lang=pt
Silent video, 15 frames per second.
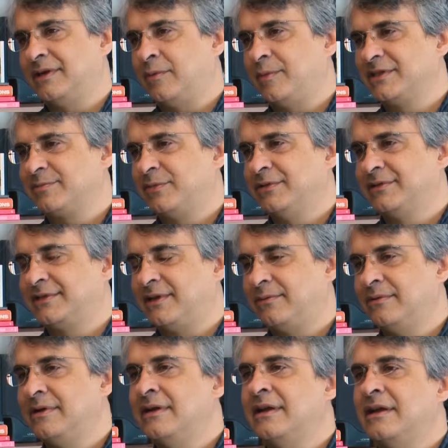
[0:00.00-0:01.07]
é uma
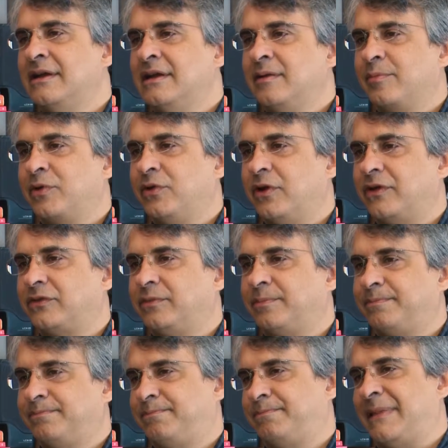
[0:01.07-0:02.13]
exposição para o nosso
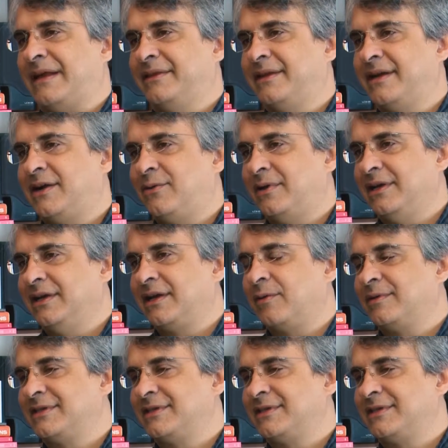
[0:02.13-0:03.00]
padrão ali, que é uma